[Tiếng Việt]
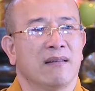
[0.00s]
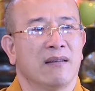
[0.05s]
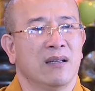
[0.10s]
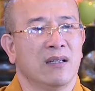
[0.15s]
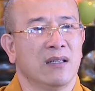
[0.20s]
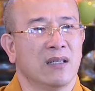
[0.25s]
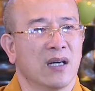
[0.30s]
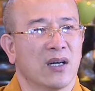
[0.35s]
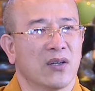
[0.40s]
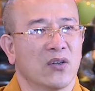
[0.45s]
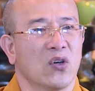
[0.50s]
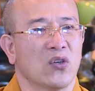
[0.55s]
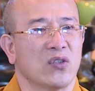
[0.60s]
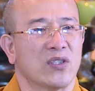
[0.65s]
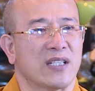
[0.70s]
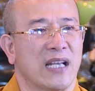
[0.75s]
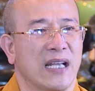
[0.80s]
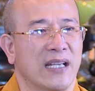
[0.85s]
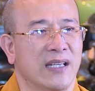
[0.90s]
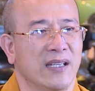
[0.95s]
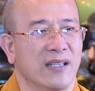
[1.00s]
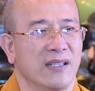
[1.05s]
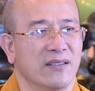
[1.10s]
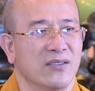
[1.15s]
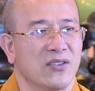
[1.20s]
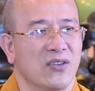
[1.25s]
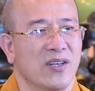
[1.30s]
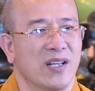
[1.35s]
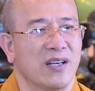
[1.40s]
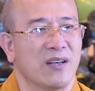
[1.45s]
lửa đốt cháy
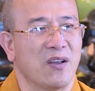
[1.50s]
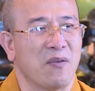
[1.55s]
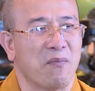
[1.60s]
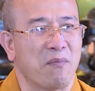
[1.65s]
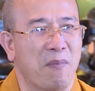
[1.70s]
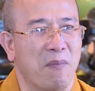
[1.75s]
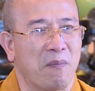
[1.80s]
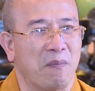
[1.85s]
cho nên nó,